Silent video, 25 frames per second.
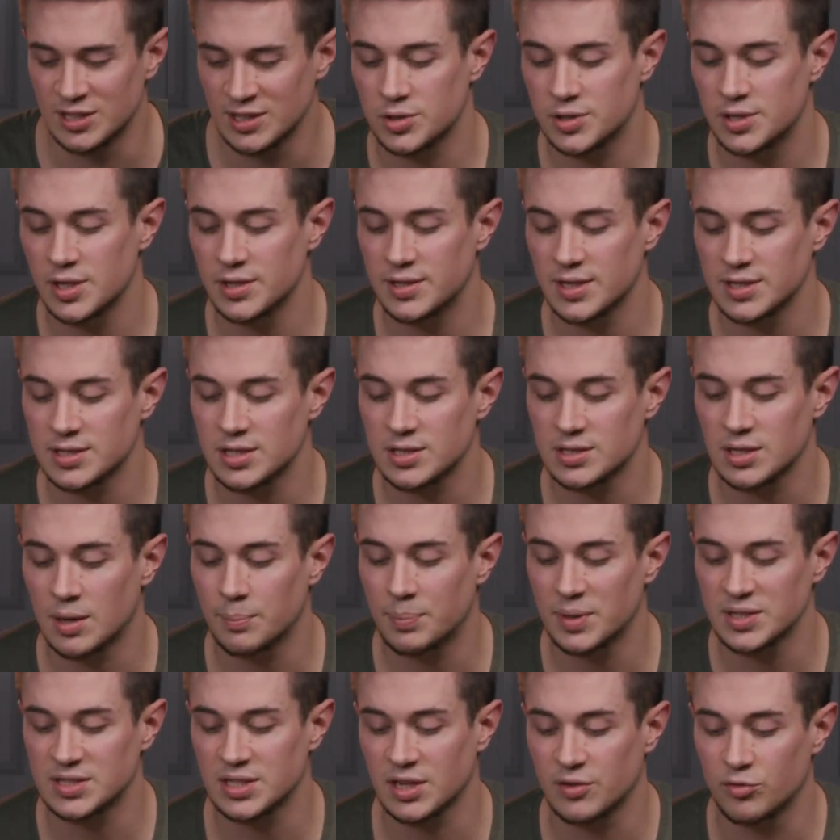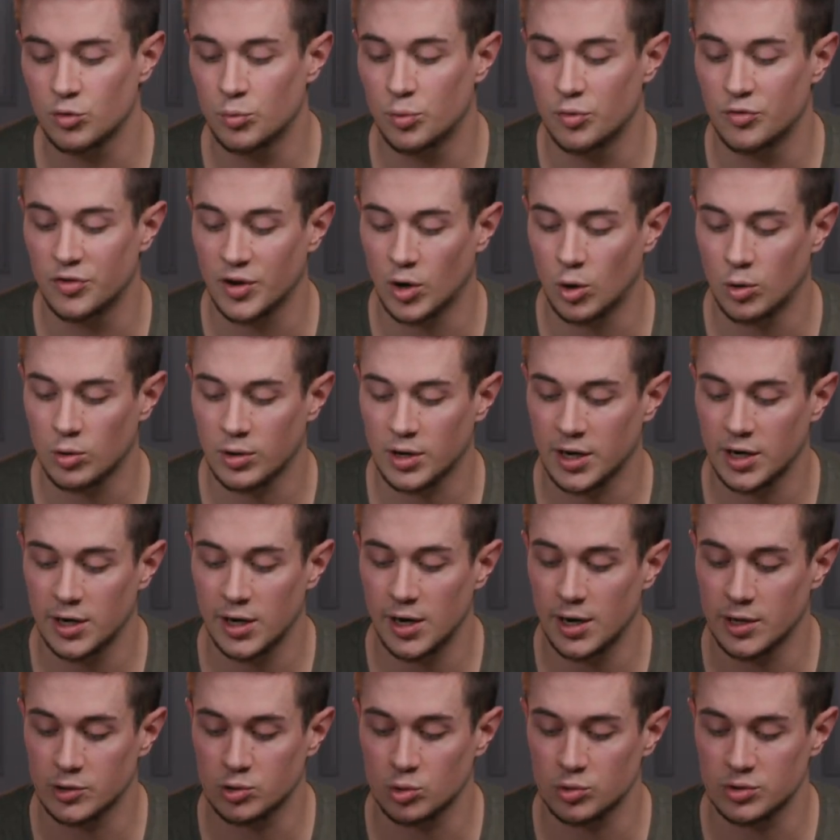Ce qui est assez sympa, c'est que vous pouvez régler
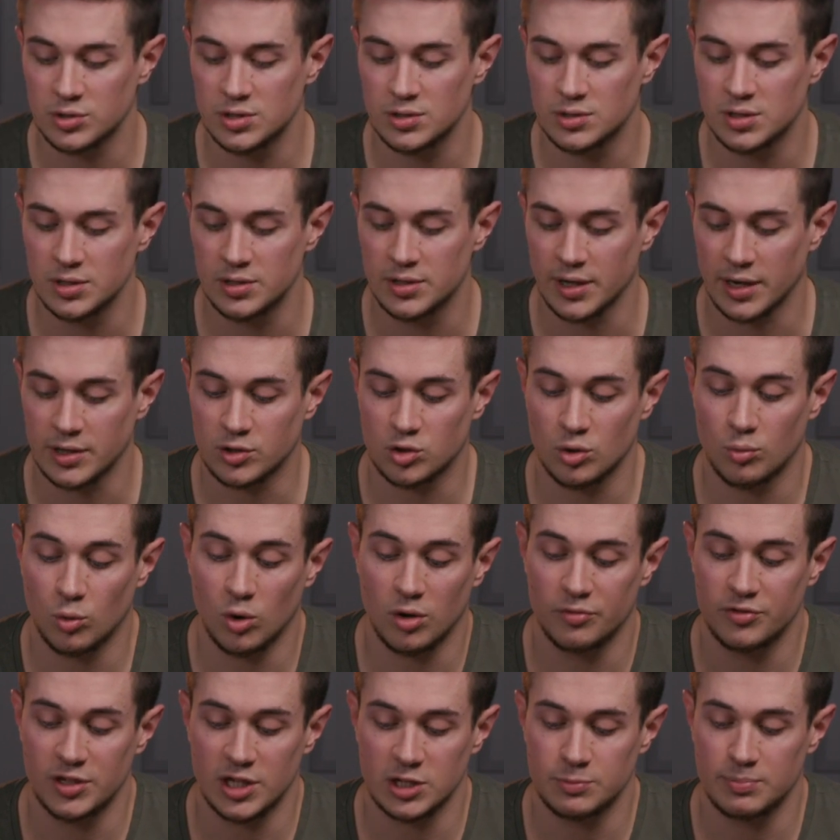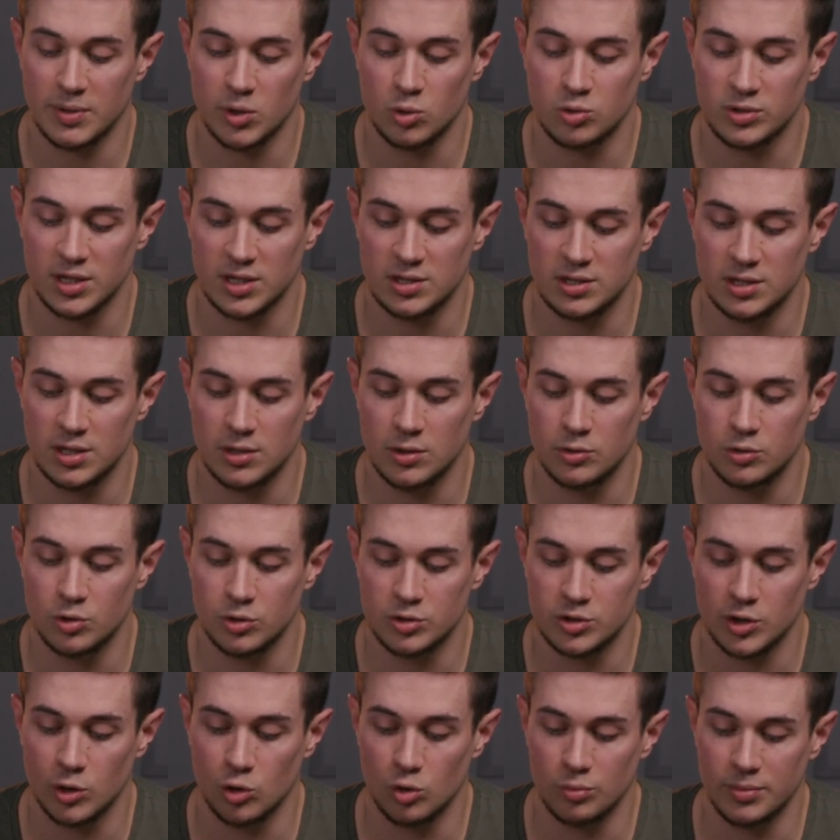l'intensité directement via ce panneau tactile de
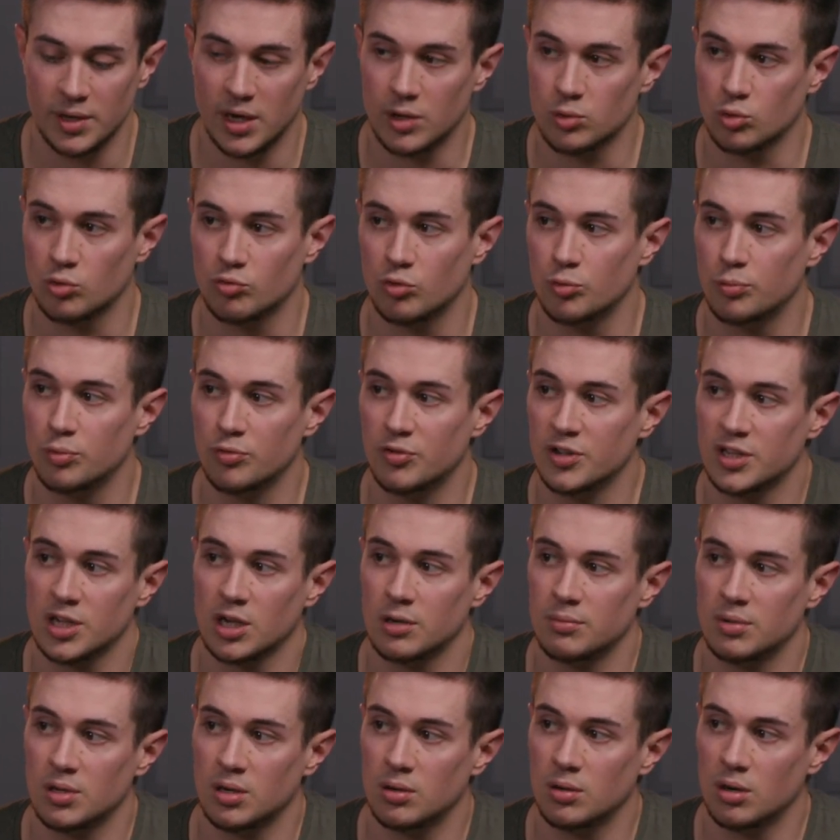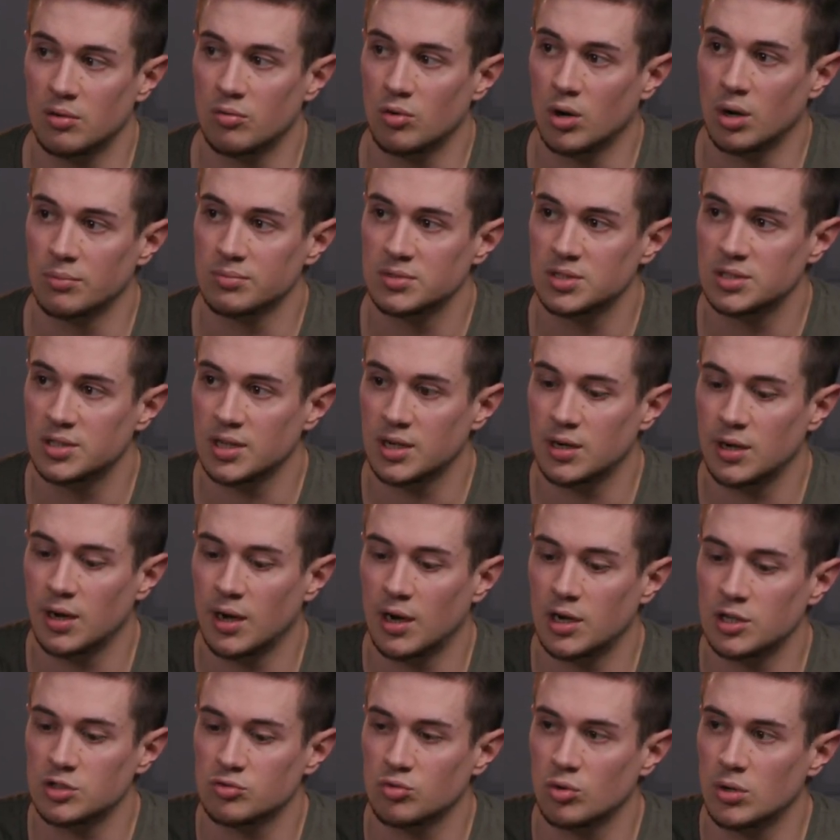sa lumière. Donc vous pouvez très bien avoir un petit
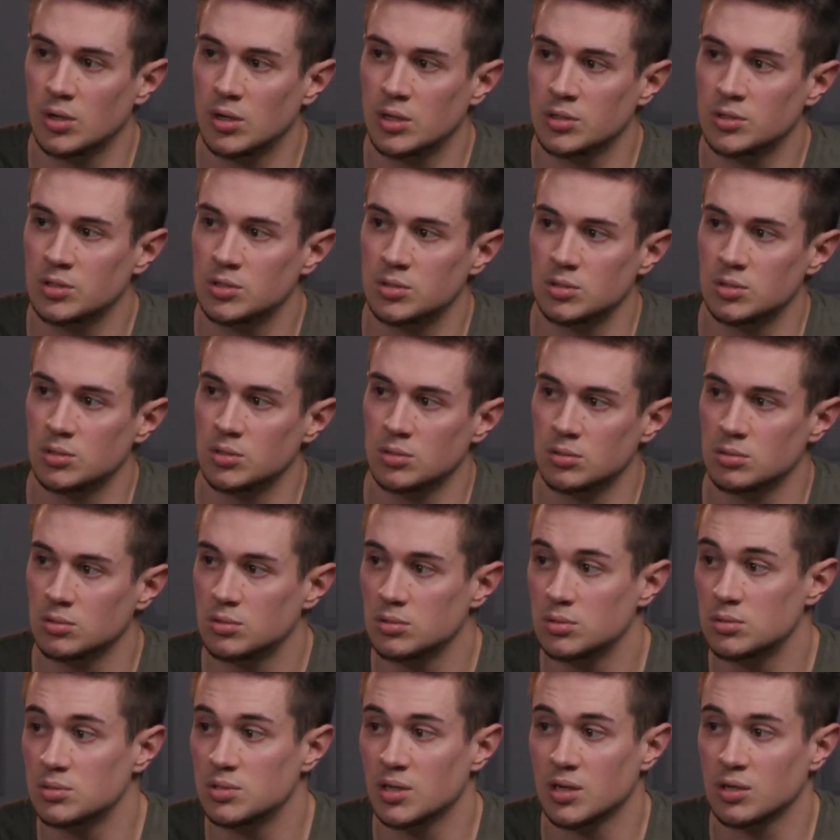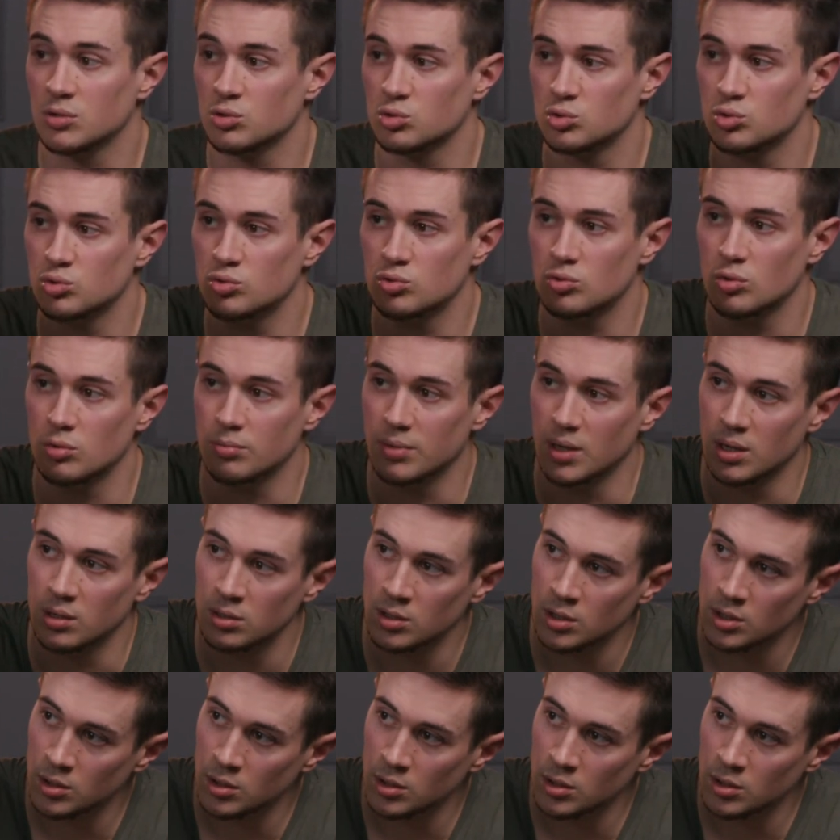éclairage voilà, qui, sert juste bah,